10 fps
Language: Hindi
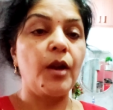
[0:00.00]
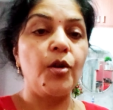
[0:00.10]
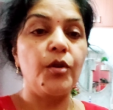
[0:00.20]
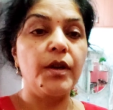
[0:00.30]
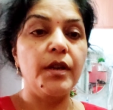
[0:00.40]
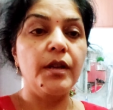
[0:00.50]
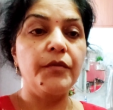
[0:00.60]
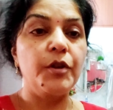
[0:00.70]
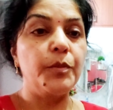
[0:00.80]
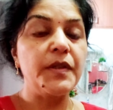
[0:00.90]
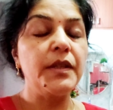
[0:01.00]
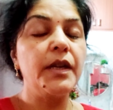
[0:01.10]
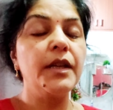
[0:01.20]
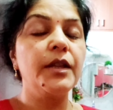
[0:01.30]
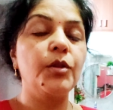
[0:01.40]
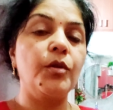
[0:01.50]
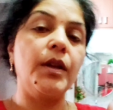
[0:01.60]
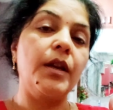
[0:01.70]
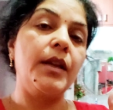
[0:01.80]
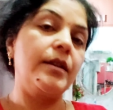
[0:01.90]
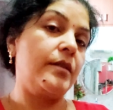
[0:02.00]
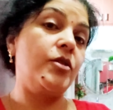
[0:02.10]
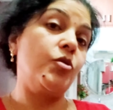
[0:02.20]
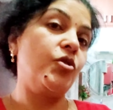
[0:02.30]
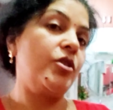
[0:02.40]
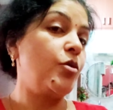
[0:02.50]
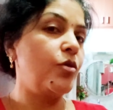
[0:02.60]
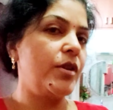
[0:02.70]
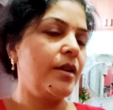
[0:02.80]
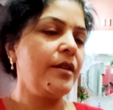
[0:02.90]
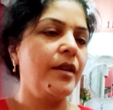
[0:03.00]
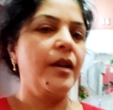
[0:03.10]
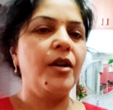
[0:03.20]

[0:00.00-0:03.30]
और ये वीडियो पसंद आई तो एक लाइक ज़रूर से ठोक जाना